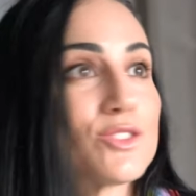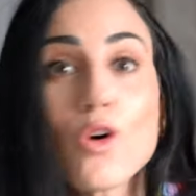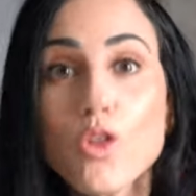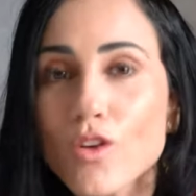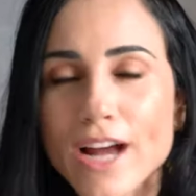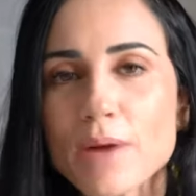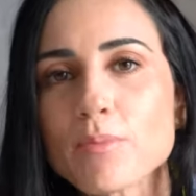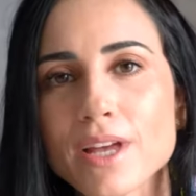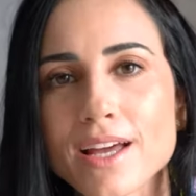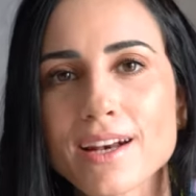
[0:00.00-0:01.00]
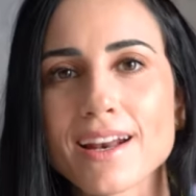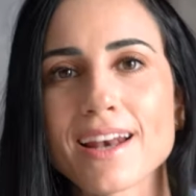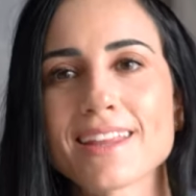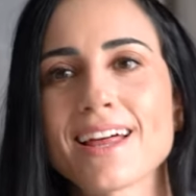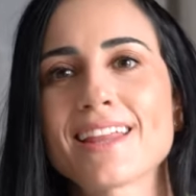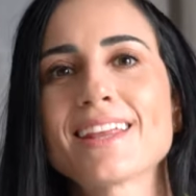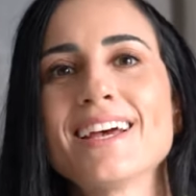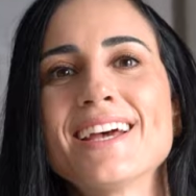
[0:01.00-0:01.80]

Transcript: todo cambia en realidad.